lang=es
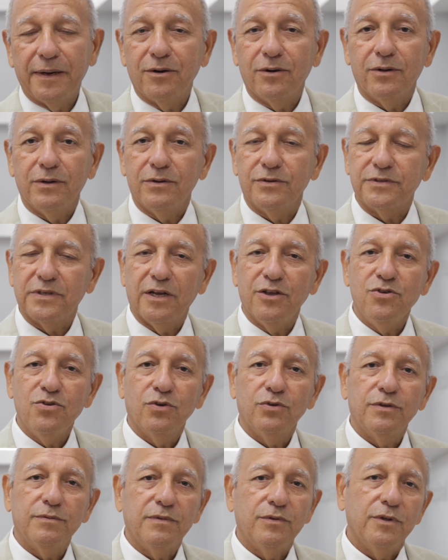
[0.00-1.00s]
Para los
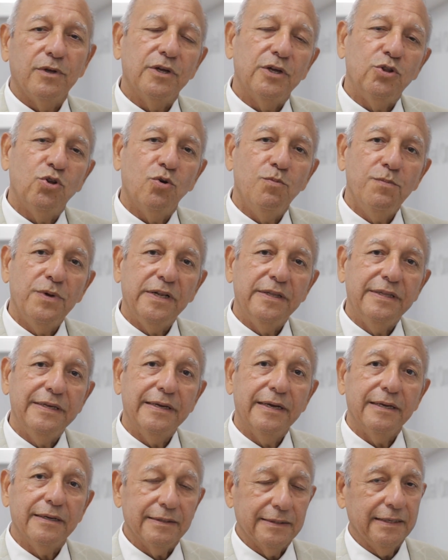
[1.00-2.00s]
años
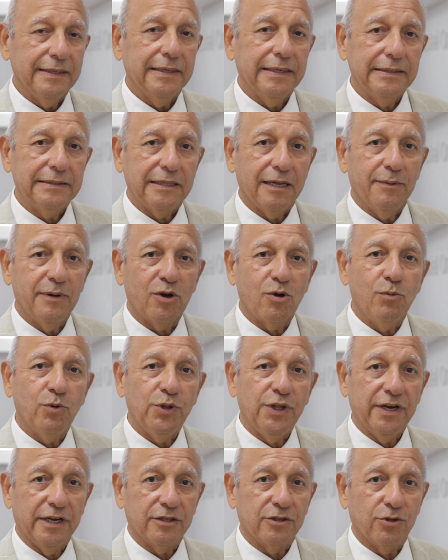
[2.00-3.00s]
2010 eh, estaba
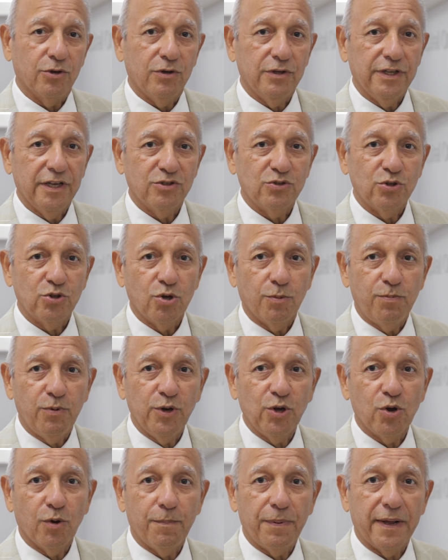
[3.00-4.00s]
como director de Asuntos
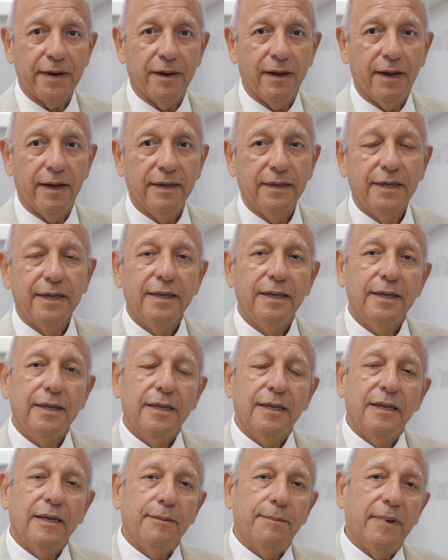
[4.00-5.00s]
Públicos para,
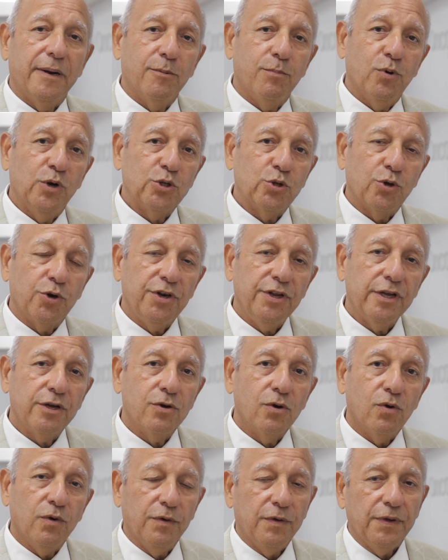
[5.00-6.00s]
para Puerto
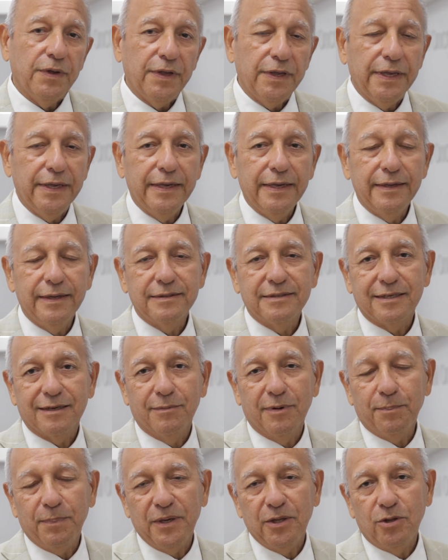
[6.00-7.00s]
Rico y
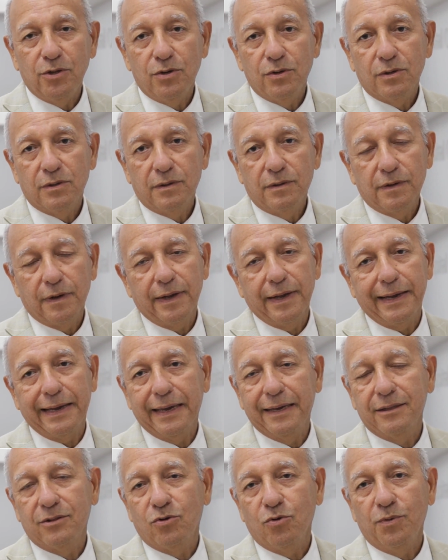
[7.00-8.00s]
se me pidió
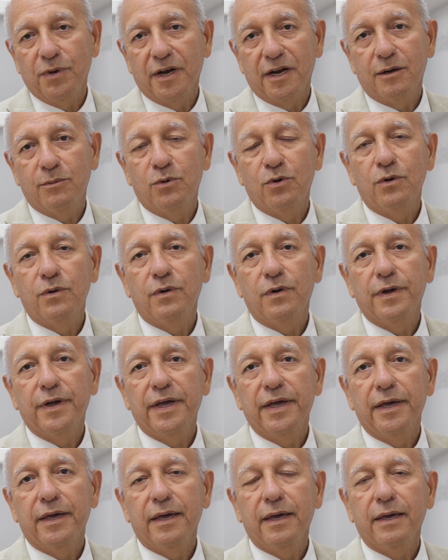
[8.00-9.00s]
que tuviéramos
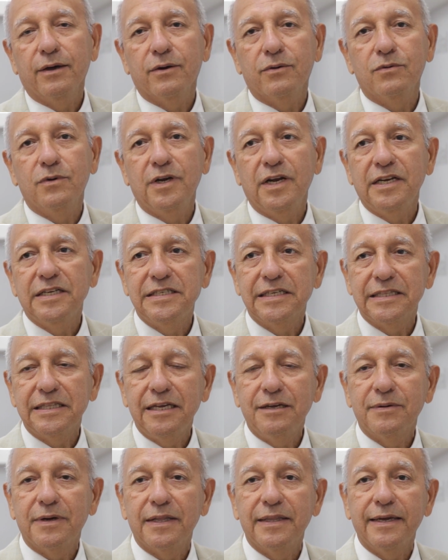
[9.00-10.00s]
eh, una
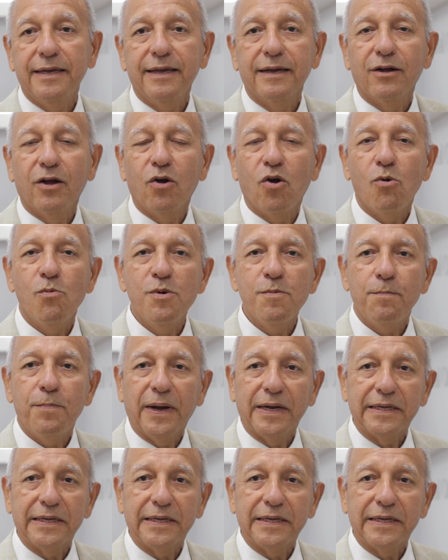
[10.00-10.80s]
iniciativa de cómo